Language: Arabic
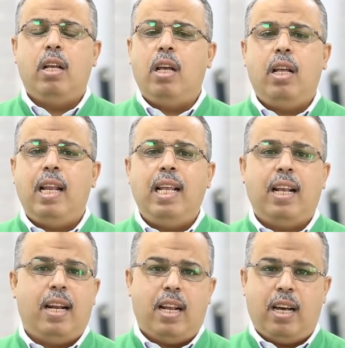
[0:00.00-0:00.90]
آه، ليل
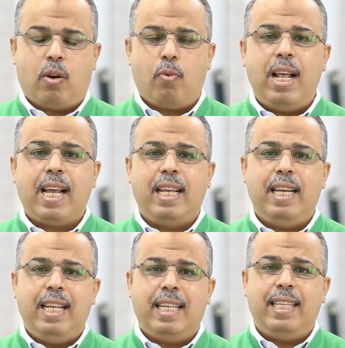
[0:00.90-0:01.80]
النهار ولكن
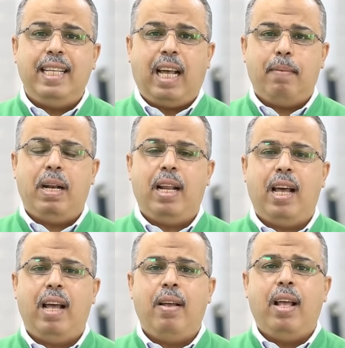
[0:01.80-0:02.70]
يزيد
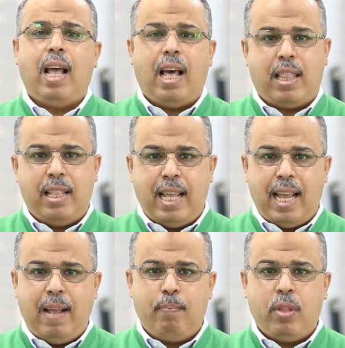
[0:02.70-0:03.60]
عملها
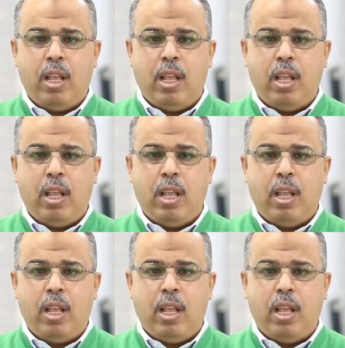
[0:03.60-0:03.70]
أثناء